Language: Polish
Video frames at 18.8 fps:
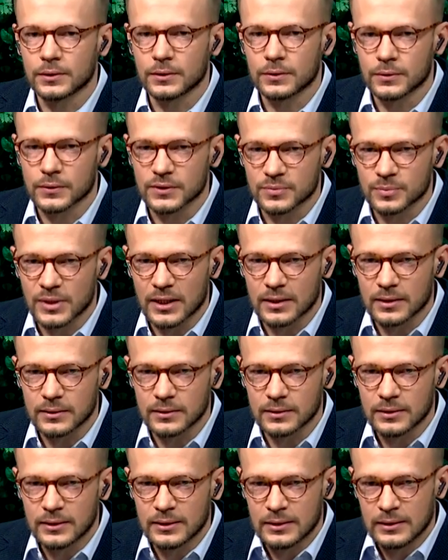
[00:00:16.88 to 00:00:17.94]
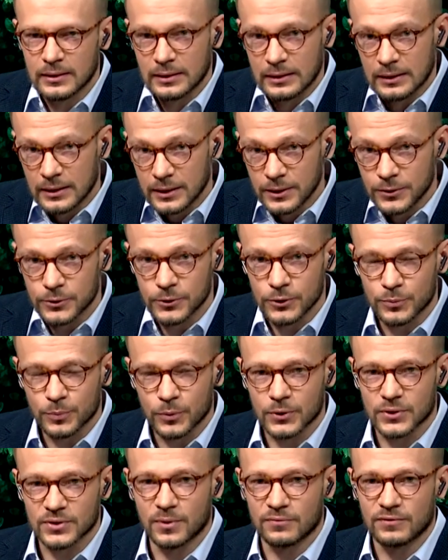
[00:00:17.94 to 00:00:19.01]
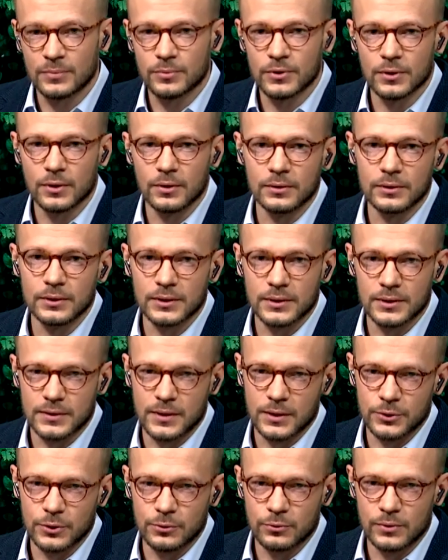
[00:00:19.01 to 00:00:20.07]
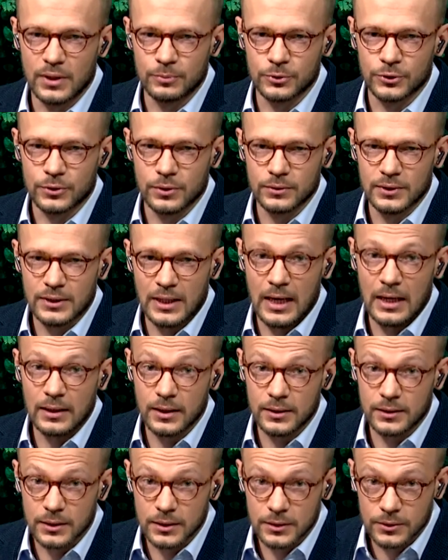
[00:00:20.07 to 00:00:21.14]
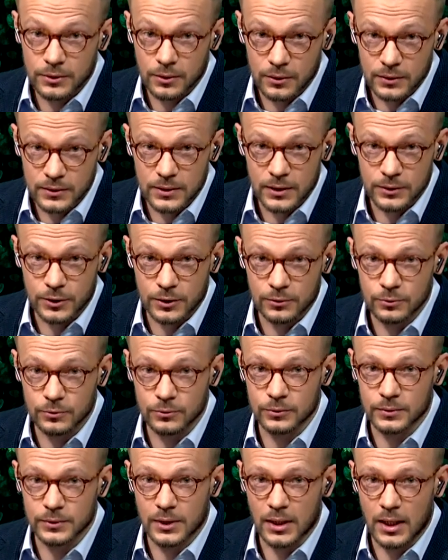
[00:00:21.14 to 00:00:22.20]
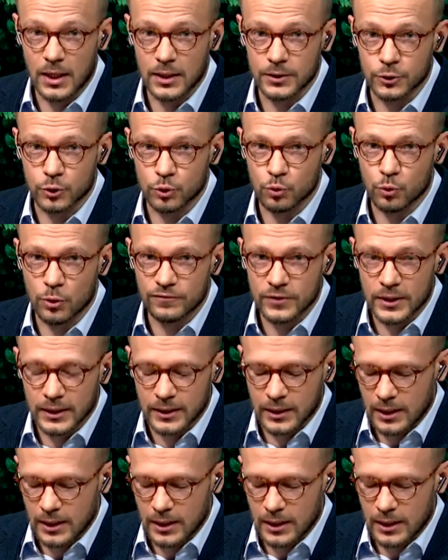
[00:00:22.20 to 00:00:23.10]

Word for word: rozmiary. I dziś porozmawiamy o ich znaczeniu dla przyrody, ale też o znaczeniu dla człowieka.